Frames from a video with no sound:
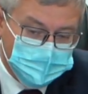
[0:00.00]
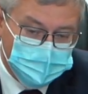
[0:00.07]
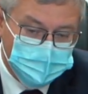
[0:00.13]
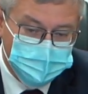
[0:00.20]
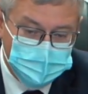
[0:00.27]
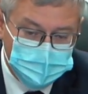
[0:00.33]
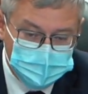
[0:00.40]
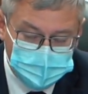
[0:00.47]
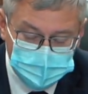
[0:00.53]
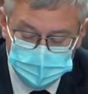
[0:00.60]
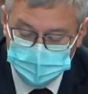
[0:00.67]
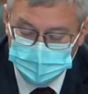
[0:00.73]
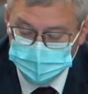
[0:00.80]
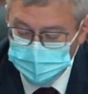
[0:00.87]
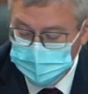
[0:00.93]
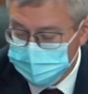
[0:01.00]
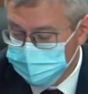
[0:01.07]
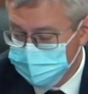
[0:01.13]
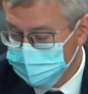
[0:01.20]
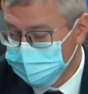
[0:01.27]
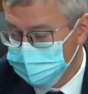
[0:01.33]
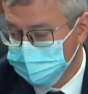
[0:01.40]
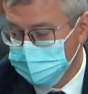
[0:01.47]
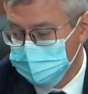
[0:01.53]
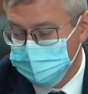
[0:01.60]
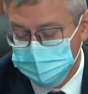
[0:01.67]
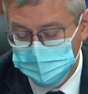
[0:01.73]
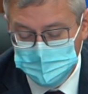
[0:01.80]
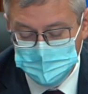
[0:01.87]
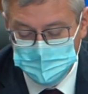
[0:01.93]
наверное, этот объект будет у
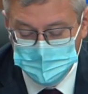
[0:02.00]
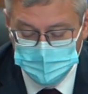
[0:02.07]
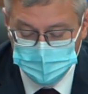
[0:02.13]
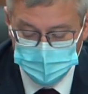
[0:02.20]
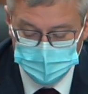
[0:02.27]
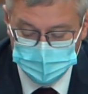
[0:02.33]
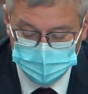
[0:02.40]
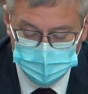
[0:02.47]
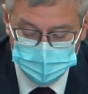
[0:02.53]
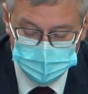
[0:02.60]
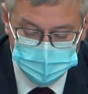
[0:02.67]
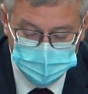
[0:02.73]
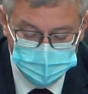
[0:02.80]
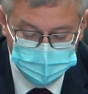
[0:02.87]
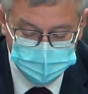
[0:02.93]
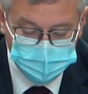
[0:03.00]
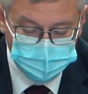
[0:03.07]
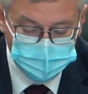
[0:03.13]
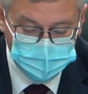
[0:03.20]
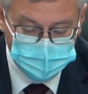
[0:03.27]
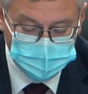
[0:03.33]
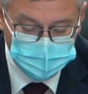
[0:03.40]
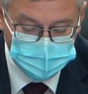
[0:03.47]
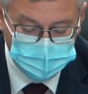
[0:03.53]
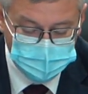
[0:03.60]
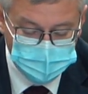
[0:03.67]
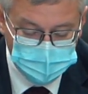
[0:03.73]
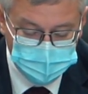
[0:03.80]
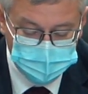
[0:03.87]
нас э, в числе э,